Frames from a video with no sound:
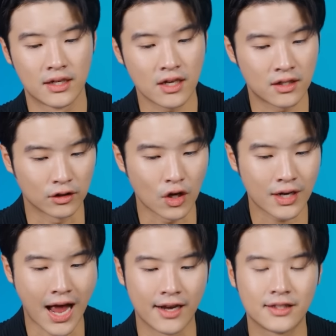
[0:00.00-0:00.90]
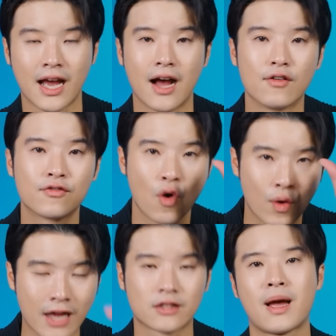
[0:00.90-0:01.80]
ก็คือต้องการที่จะโฟ
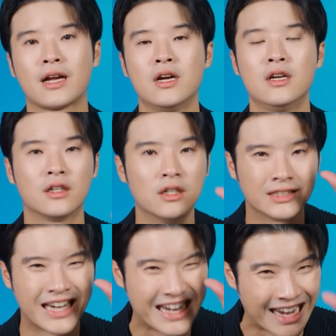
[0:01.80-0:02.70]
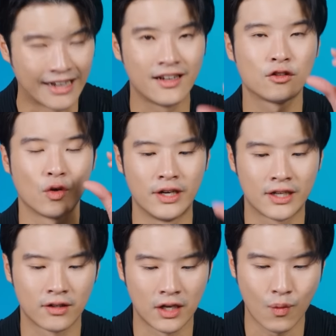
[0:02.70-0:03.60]
กัสมากขึ้นคือจะเน้นในส่วนที่
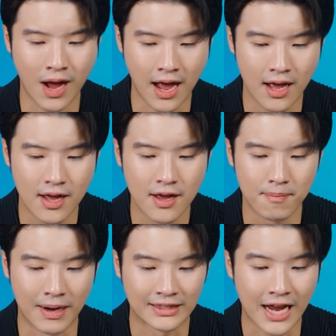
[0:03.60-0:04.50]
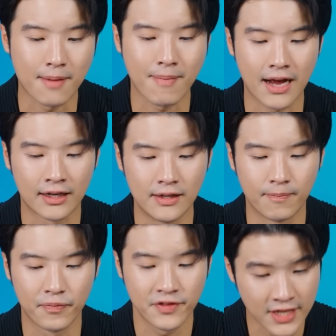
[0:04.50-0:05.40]
เขาคิดว่ามันใช่มากขึ้น
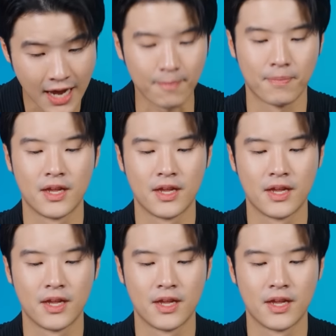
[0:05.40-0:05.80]
เช่น